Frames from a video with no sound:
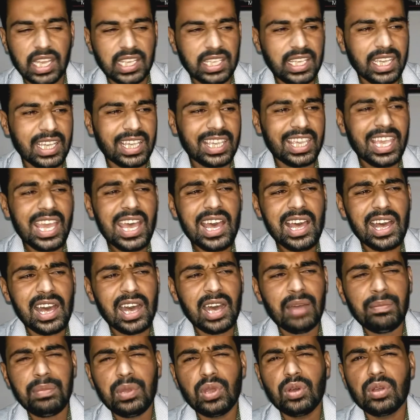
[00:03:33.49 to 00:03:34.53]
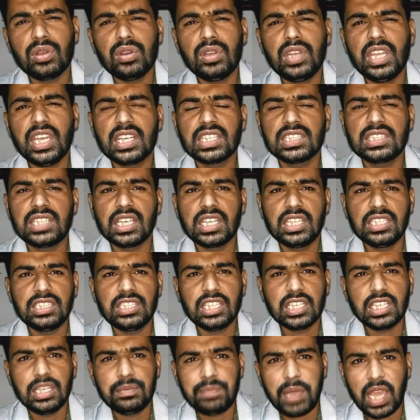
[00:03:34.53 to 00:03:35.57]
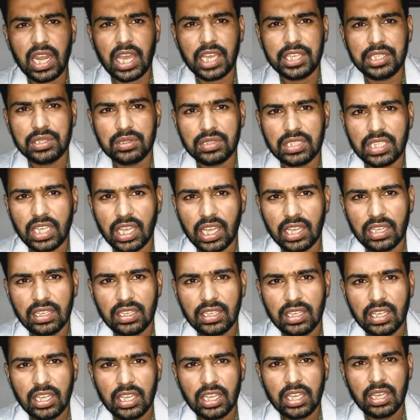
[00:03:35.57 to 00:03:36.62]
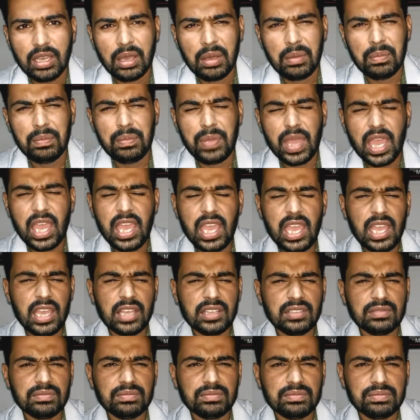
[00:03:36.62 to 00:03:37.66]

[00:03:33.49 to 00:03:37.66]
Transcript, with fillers: ये क्या आप लोगों ने एक दरिंदगी फैलाई हुई है मैं